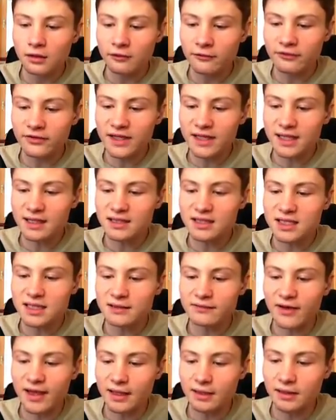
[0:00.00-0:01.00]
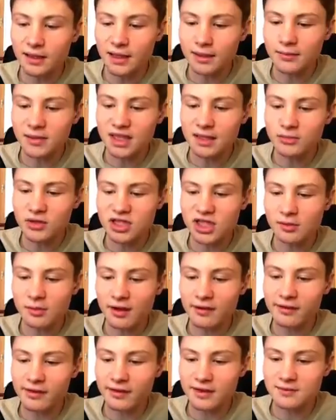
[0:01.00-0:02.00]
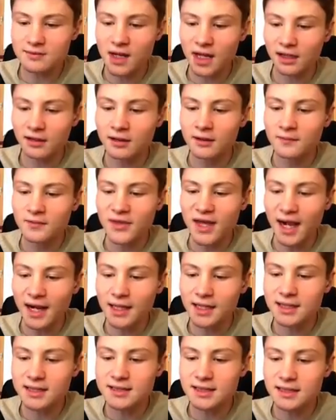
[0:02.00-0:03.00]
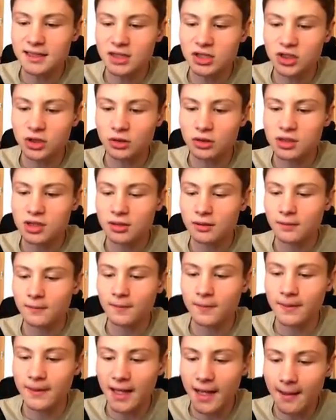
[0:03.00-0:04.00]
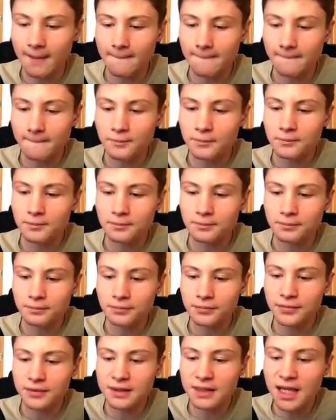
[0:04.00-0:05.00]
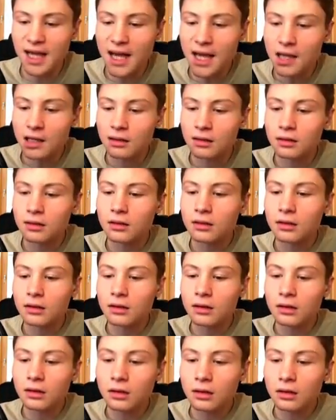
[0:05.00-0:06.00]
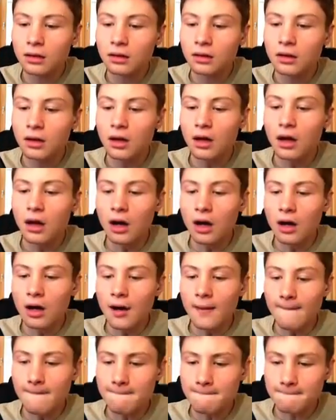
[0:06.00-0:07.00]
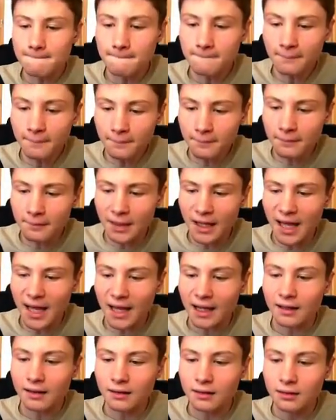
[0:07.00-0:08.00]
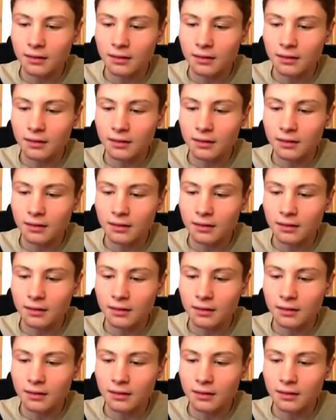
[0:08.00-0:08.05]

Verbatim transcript: Wie den Sven, ne? Mit dem muss ich auch mal wieder was machen. Angel ich den hier tot. Na? Na? Na?